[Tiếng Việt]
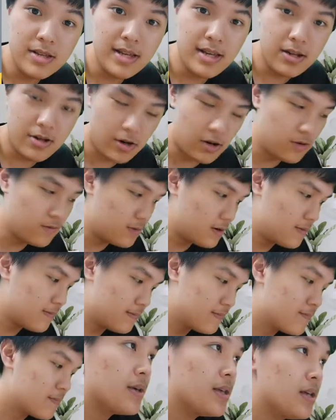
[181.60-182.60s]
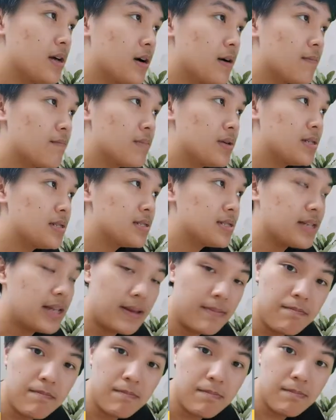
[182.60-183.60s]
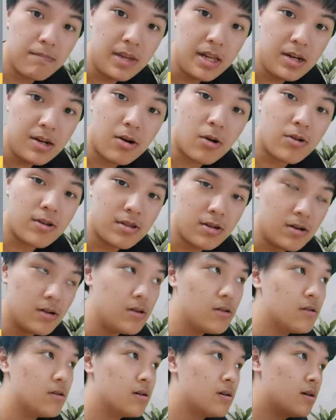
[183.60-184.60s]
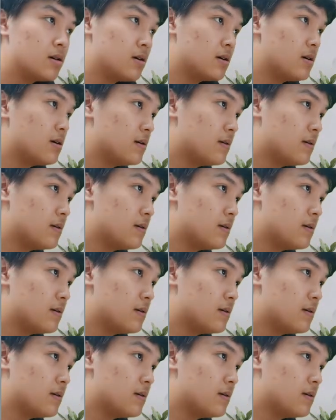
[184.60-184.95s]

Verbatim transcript: đương nhiên rồi đúng không thì bây giờ mình sẽ biến đổi tương đương